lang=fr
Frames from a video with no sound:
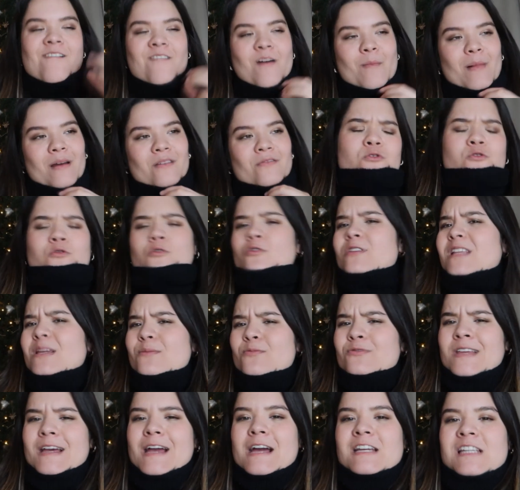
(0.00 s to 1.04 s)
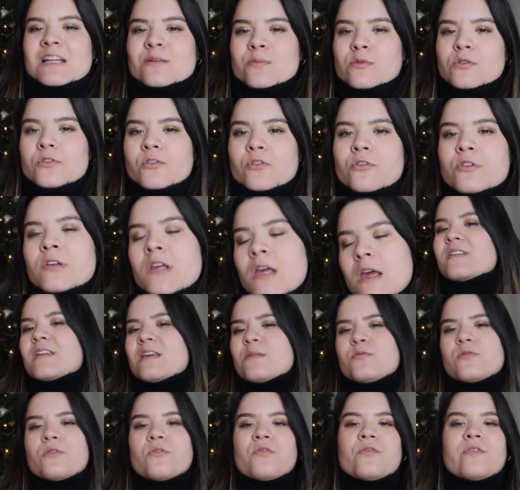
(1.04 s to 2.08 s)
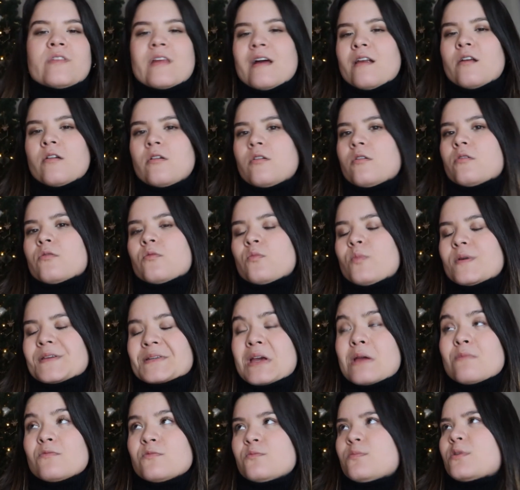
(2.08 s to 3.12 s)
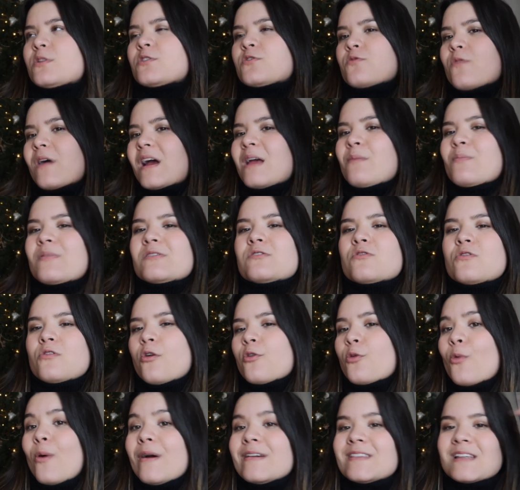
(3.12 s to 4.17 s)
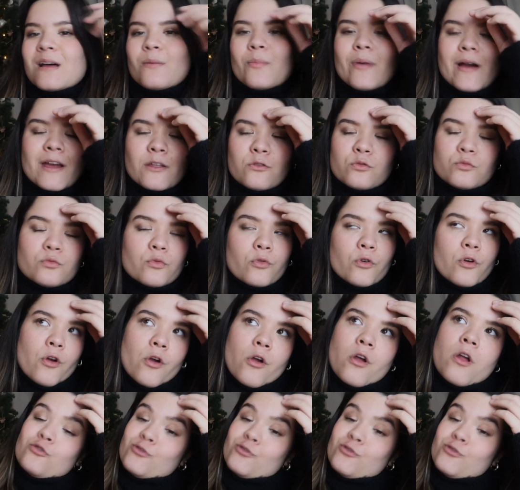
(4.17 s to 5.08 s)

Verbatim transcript: Enfin bref, du coup au début ça cache un peu le truc, et puis au final euh, on passe quand même une bonne soirée parce que l'endroit est sympa et tout, donc euh,